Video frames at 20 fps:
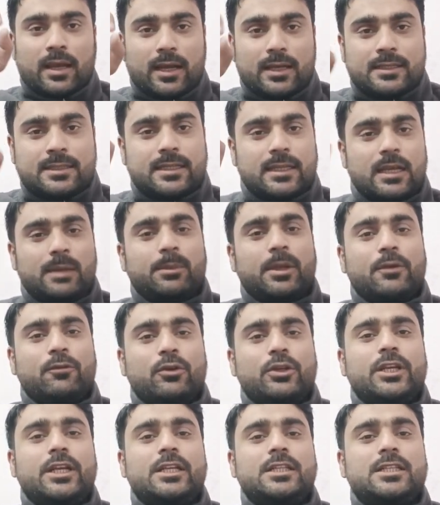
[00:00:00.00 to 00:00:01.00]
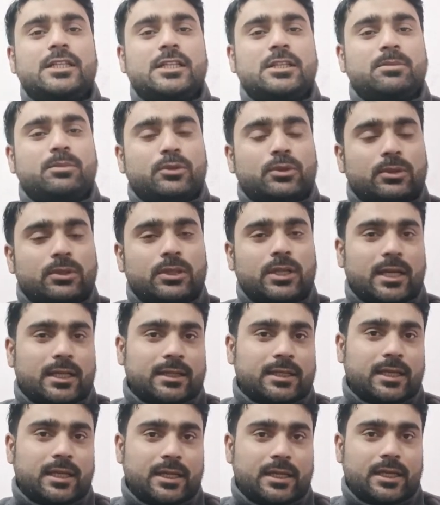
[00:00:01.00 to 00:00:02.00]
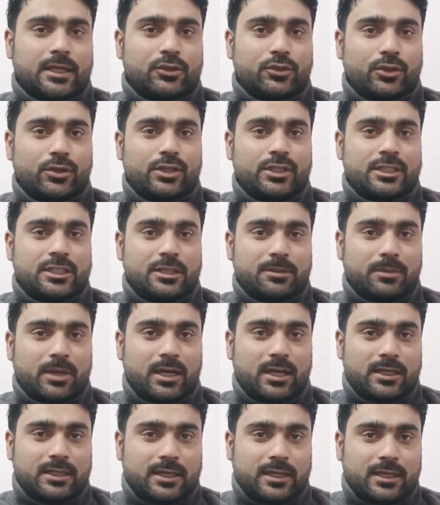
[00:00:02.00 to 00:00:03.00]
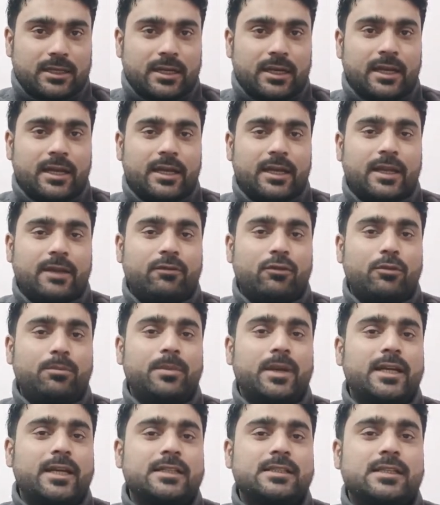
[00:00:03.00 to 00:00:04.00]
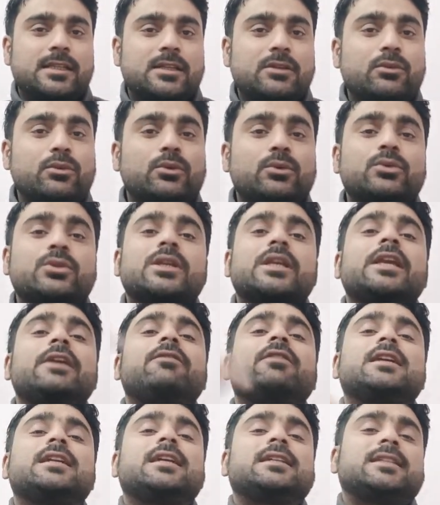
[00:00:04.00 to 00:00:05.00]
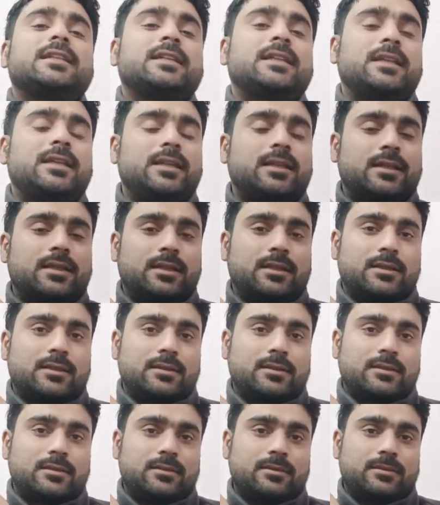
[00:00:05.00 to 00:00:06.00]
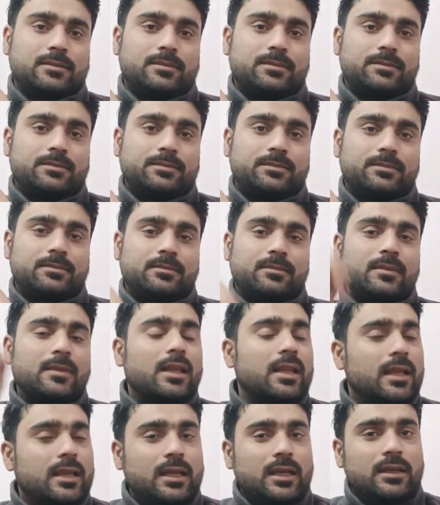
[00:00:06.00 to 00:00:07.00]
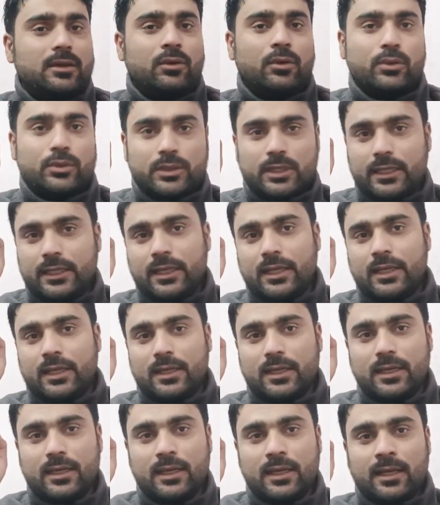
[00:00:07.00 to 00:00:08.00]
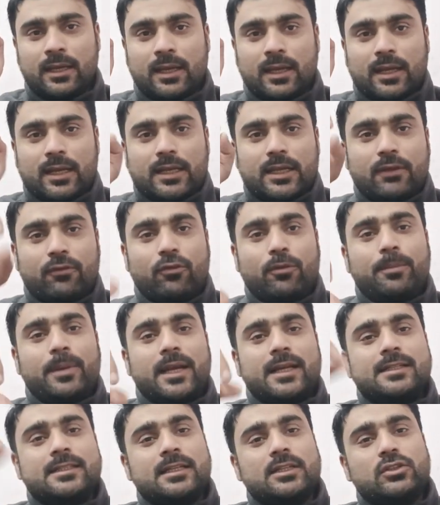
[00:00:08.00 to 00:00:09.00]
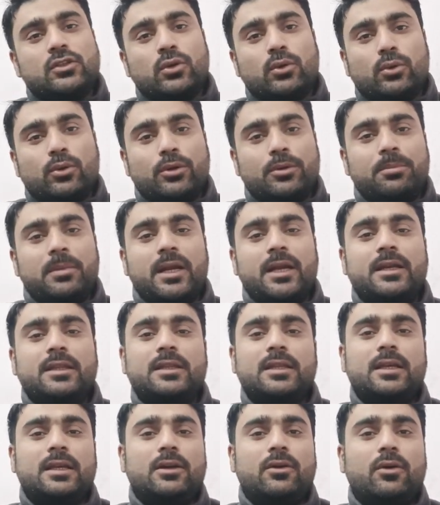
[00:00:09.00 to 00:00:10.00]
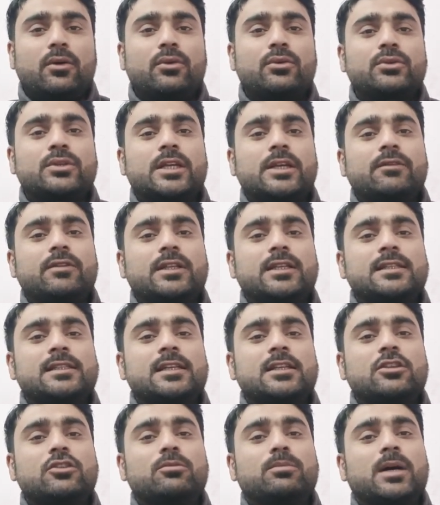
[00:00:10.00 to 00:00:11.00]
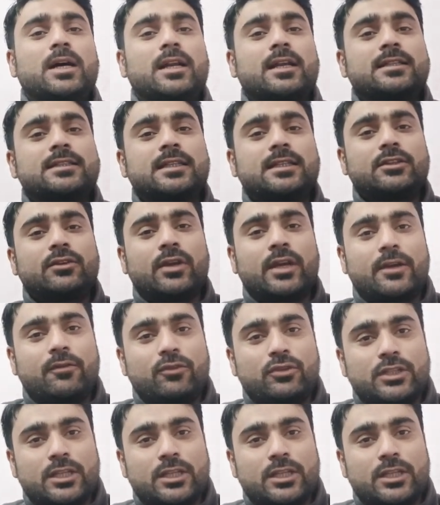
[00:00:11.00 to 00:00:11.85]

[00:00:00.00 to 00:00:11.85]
असल में वो ये चीज़ भूल जाता है कि जो इस्तेमाल कर रहा है वो मेडिसन उसकी वजह से ठीक है लेकिन होता ये है कि वो मेडिसिन छोड़ बैठता है और उसकी वजह से दोबारा से जो है वो